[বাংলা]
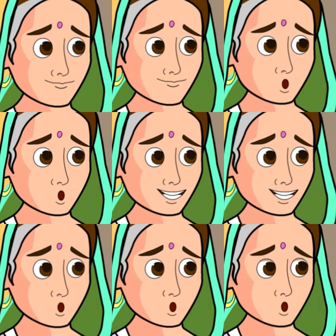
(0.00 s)
ছোট
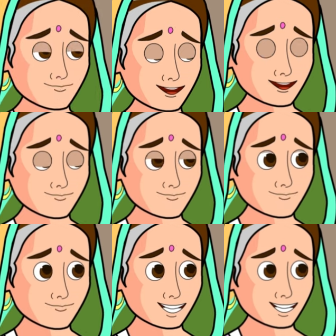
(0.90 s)
ছেলে
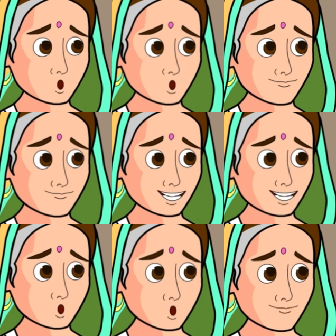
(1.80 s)
ক্ষমা
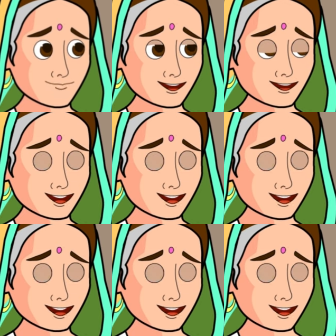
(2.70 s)
করে দাও